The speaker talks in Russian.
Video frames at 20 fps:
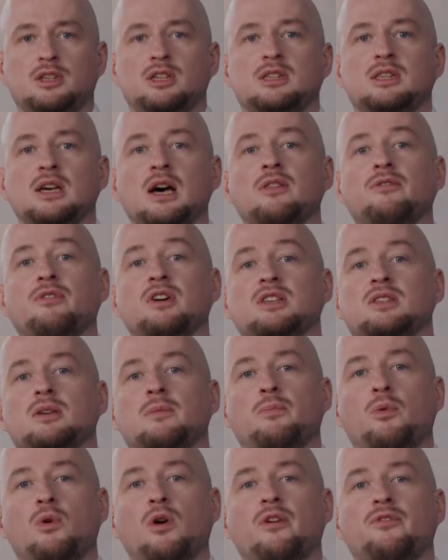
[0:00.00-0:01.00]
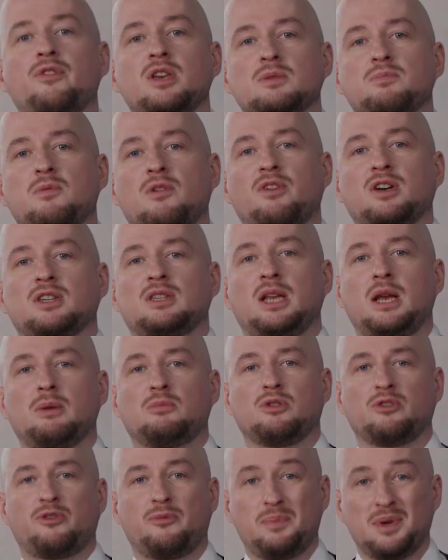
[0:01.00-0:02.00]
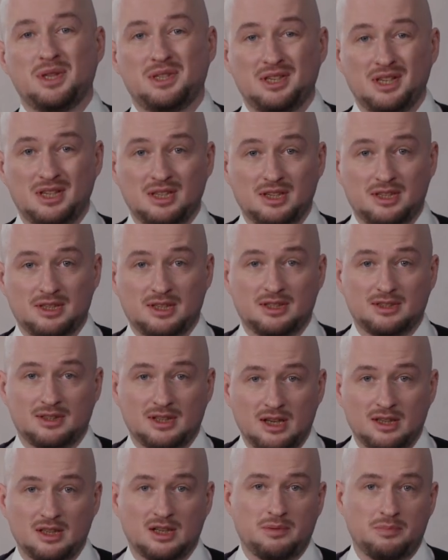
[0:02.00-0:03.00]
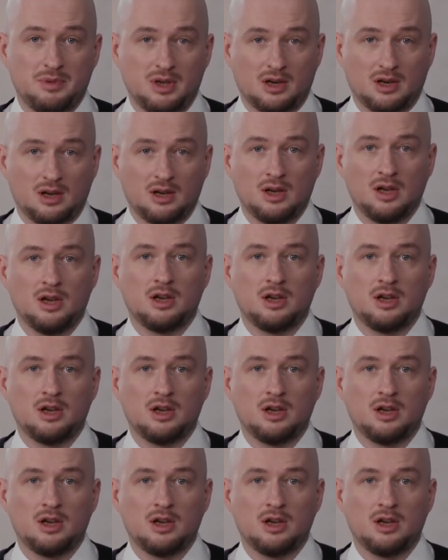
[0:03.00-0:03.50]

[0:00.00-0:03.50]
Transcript: Титан в СМПУ эм Ависма востребован в 50 странах мира,